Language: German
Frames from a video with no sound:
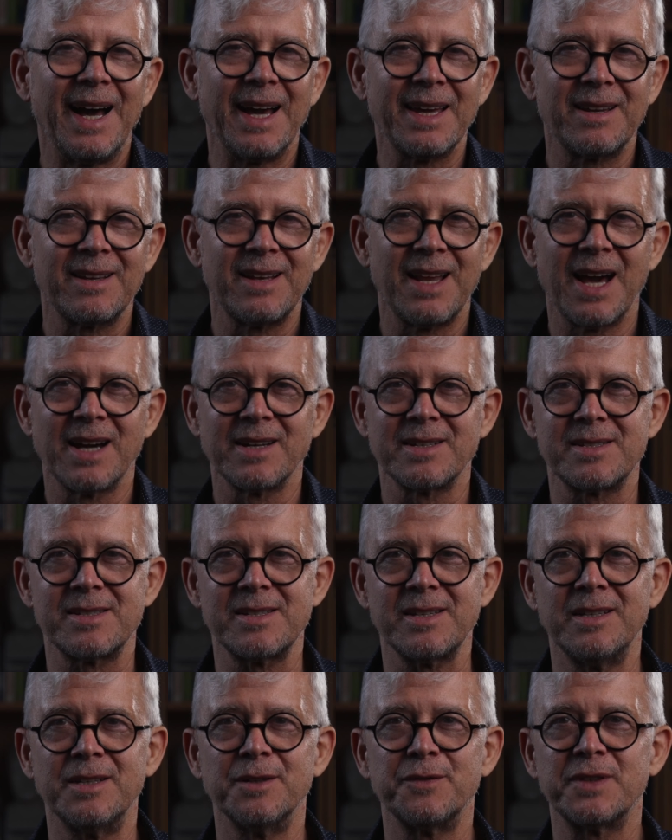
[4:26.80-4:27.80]
Ein klares
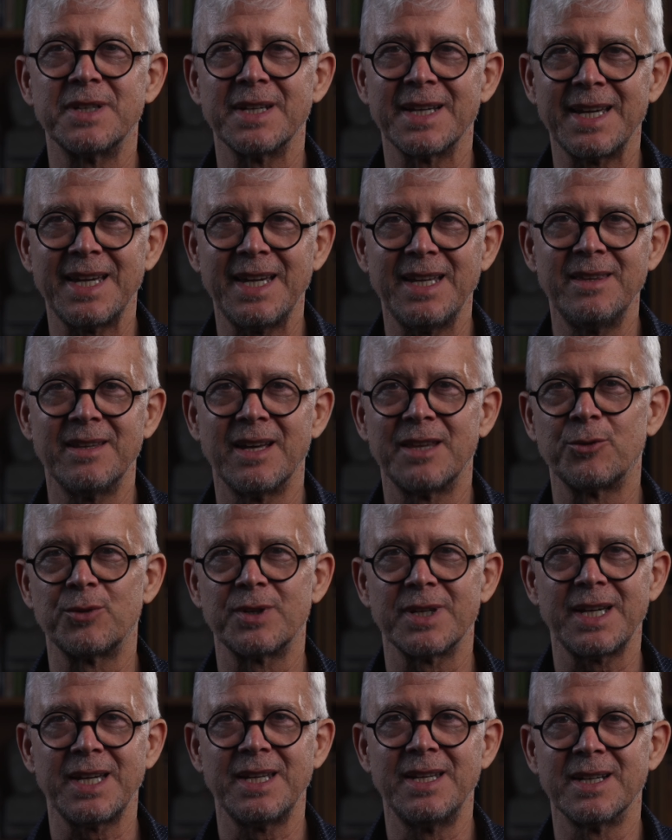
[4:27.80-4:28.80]
Ziel hilft Rednern
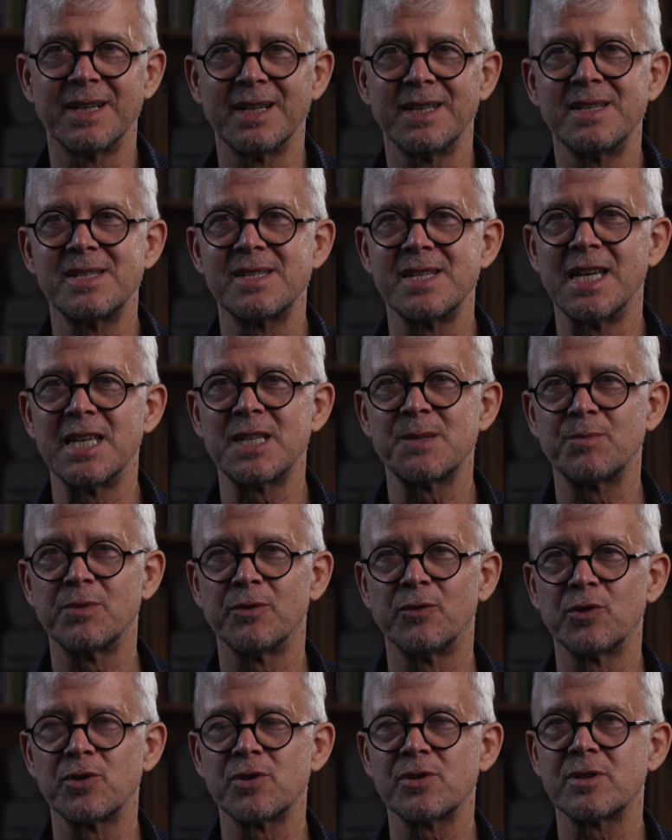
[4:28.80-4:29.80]
und Rednerinnen
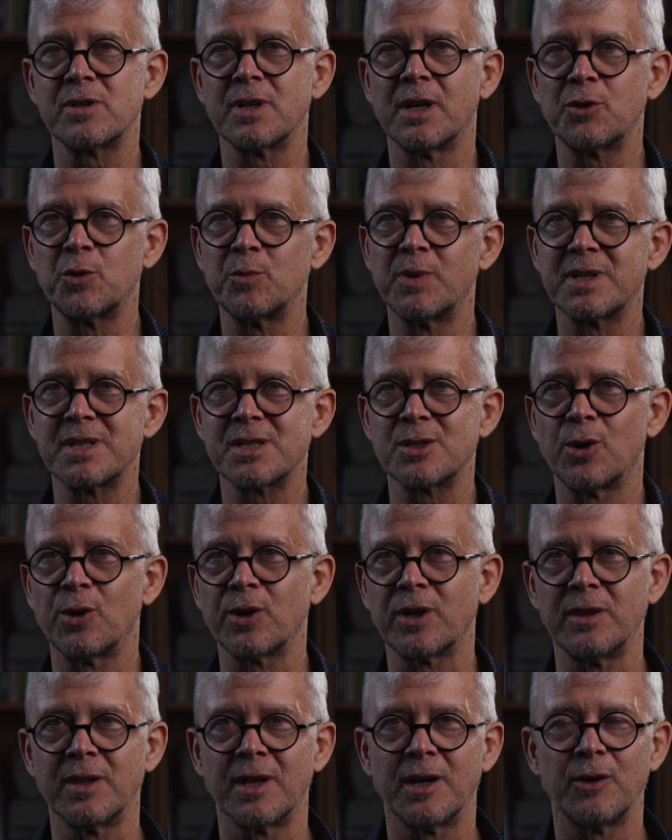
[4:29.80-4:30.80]
selbstbewusster und
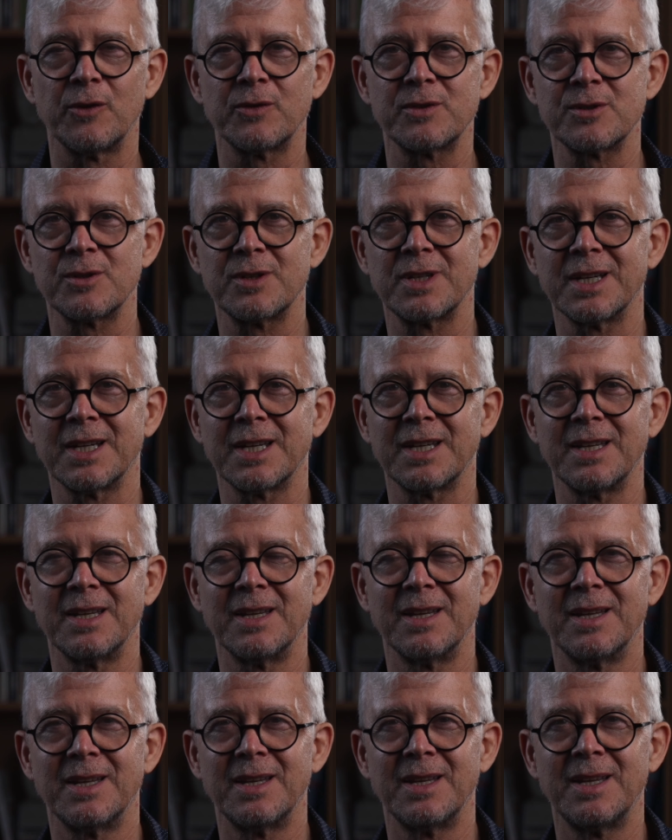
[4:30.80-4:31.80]
überzeugender
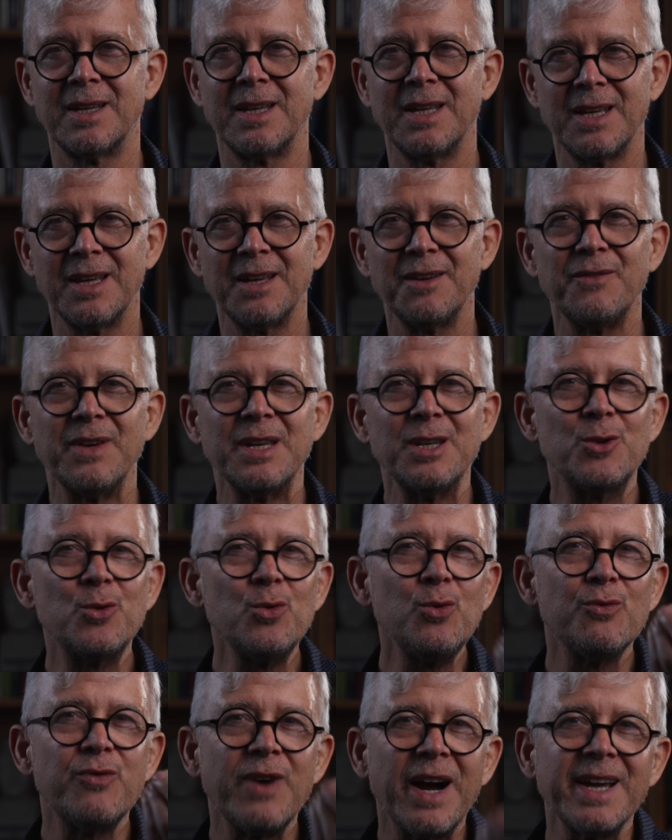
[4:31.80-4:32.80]
aufzutreten. Wenn
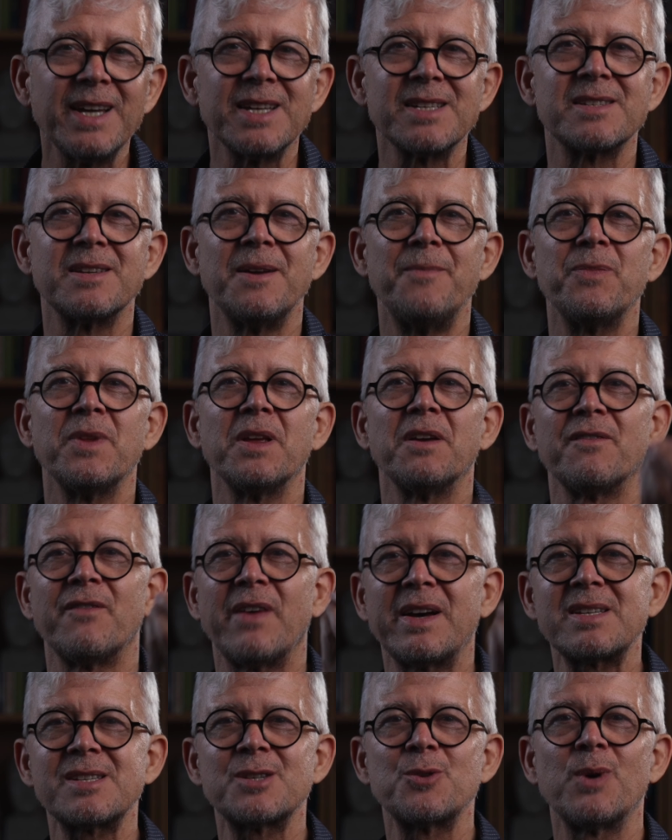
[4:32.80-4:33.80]
du weißt,
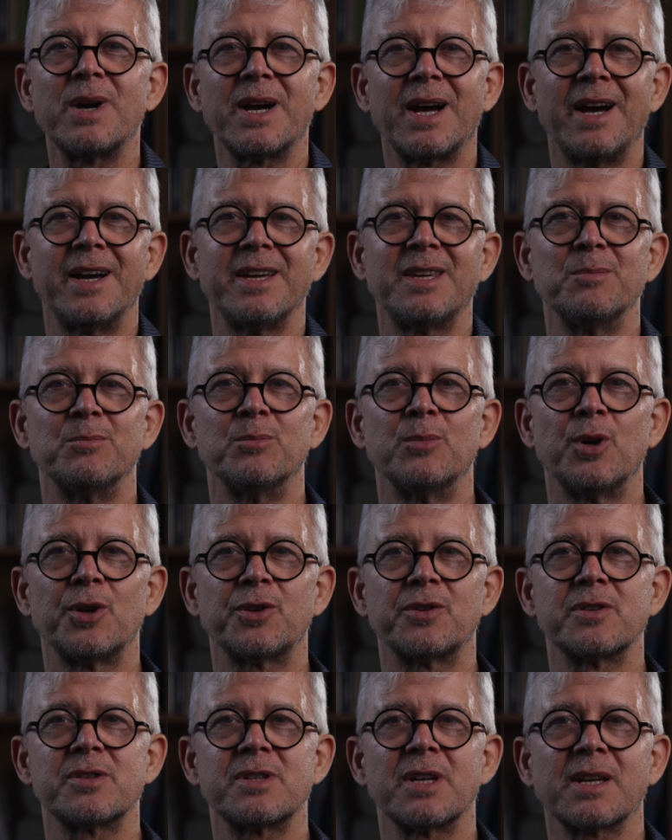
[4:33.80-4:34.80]
was du erreichen
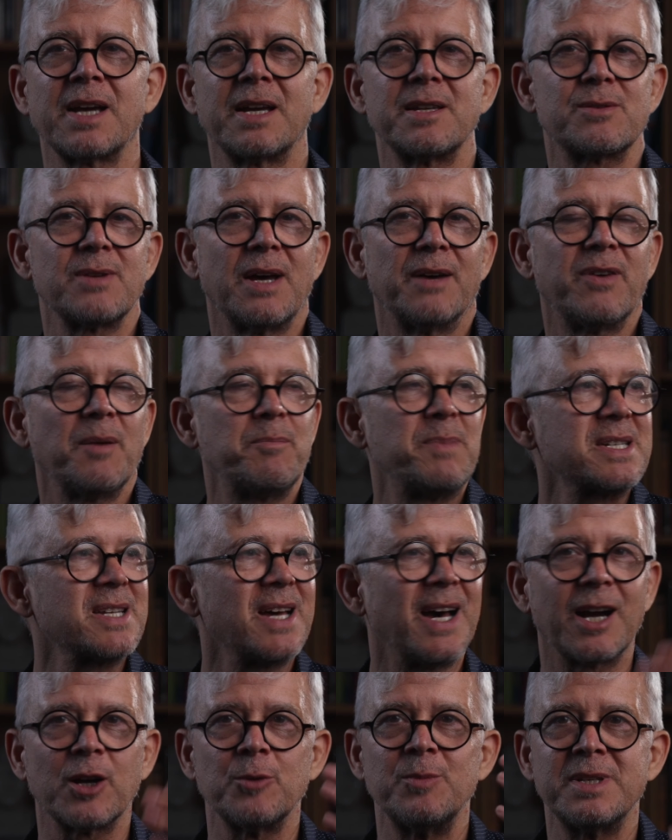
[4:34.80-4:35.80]
möchtest, dann kannst du einfach
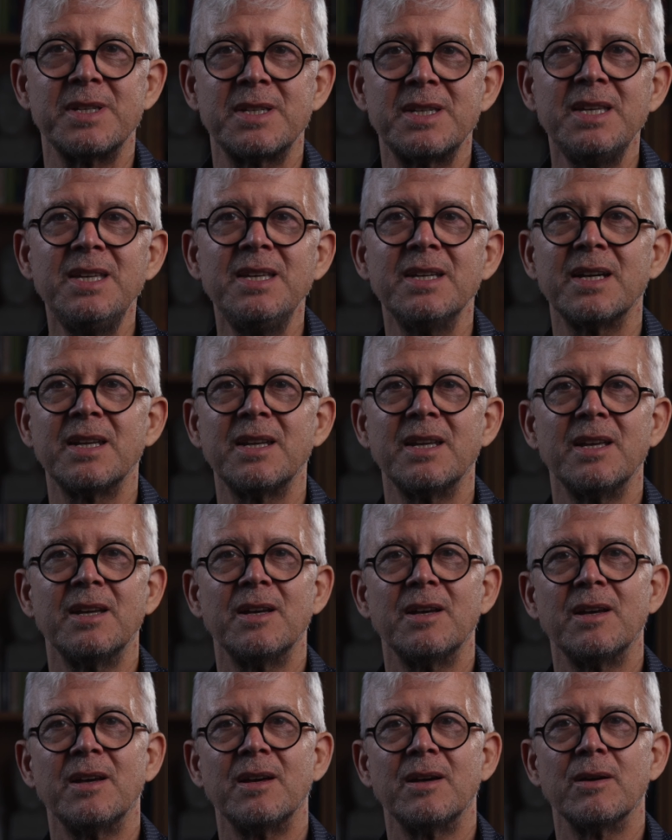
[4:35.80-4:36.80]
besser argumentieren
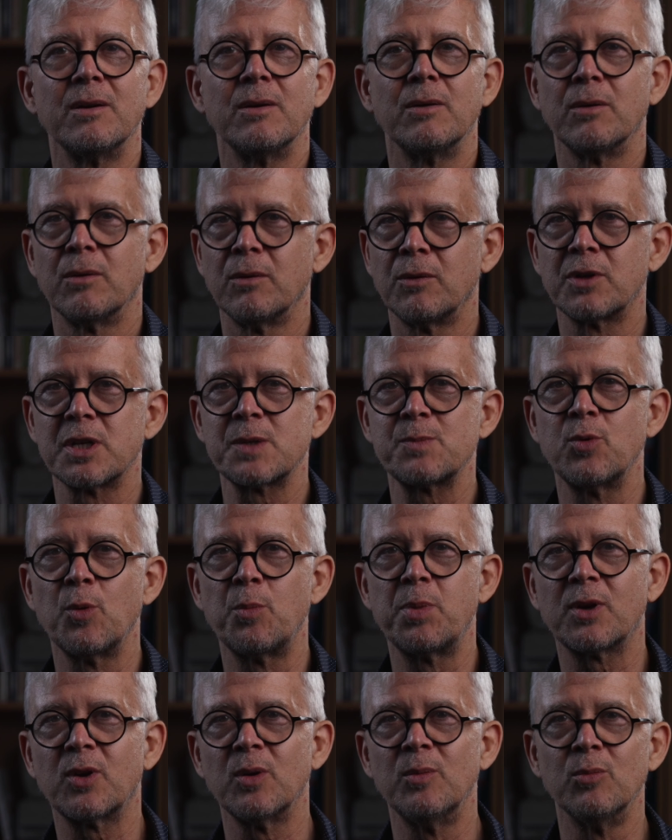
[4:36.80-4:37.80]
und das
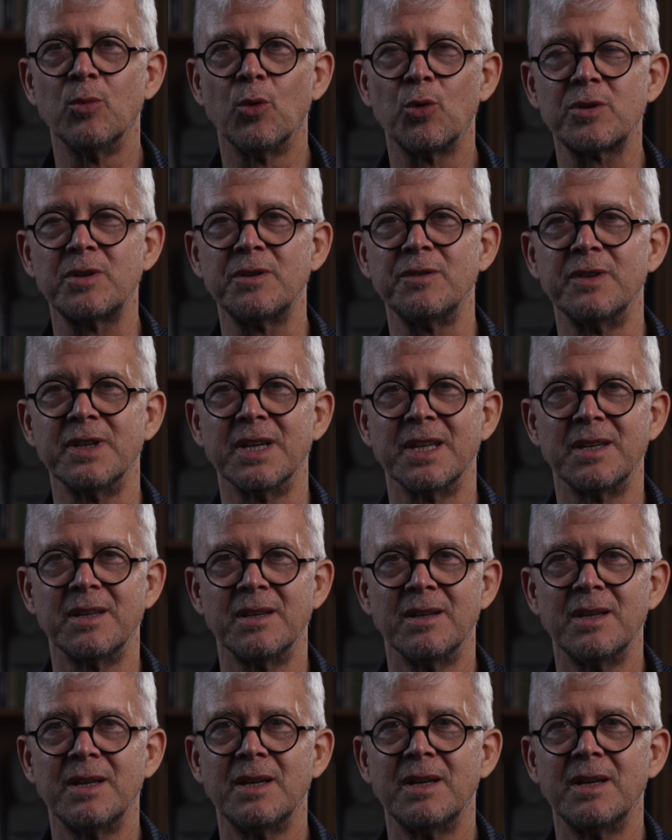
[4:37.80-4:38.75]
Publikum motivieren,